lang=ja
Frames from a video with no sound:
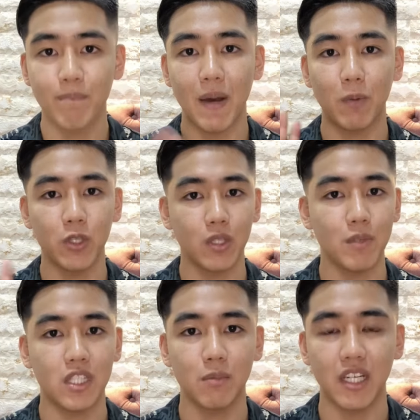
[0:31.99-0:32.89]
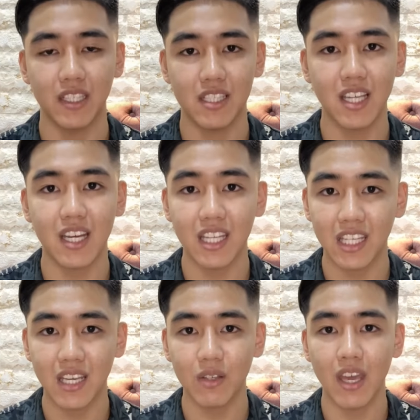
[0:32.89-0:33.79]
まあ、ポイント3つ目なんですが
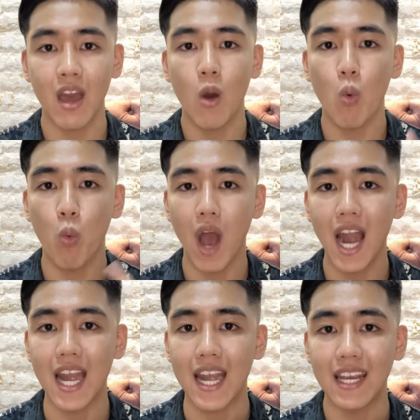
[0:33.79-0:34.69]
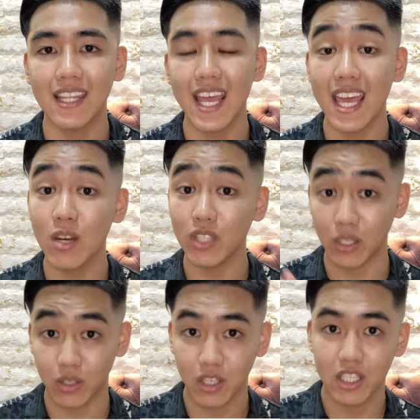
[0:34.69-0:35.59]
リンキングで1で n
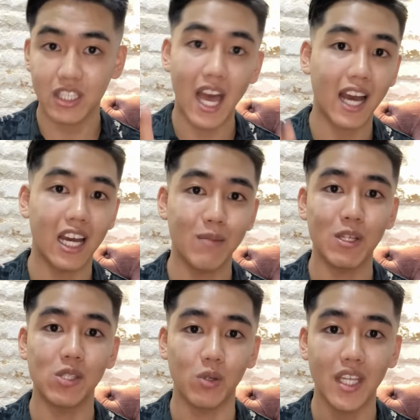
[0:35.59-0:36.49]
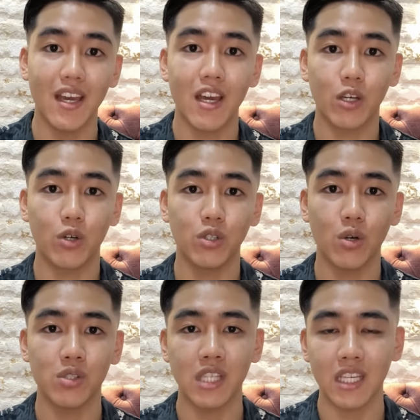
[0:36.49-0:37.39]
で下上がりますよね空
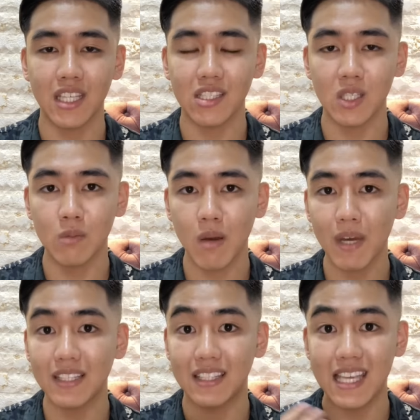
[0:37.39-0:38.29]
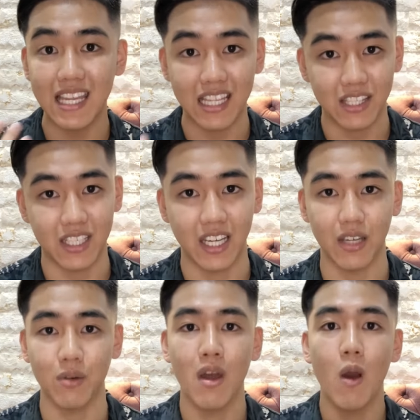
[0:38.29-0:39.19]
洞塞いでそのまま d につなげる